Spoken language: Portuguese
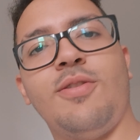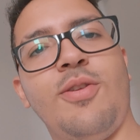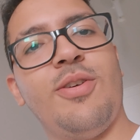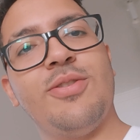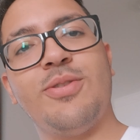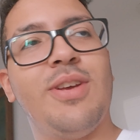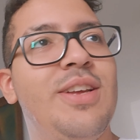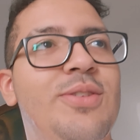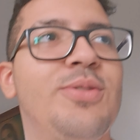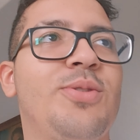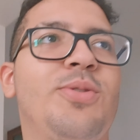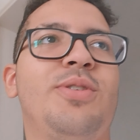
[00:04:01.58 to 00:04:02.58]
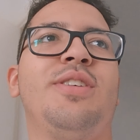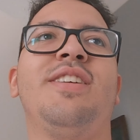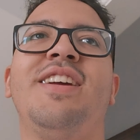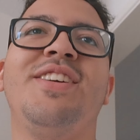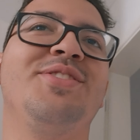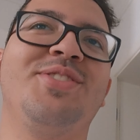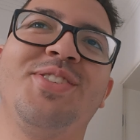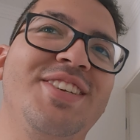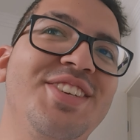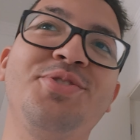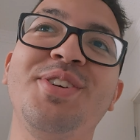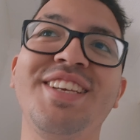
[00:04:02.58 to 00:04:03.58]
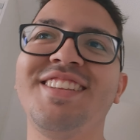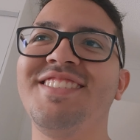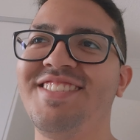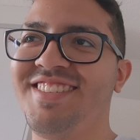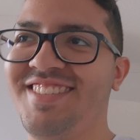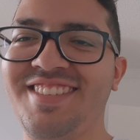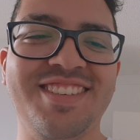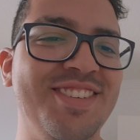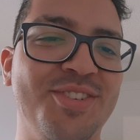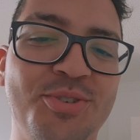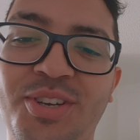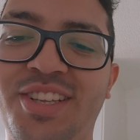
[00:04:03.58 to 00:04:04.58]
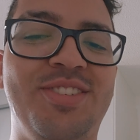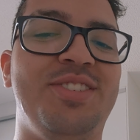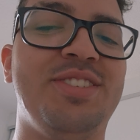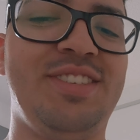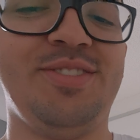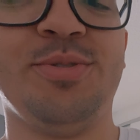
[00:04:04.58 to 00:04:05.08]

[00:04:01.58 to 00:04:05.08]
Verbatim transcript: Nosso redutor, redutor de ruídos. Ruído de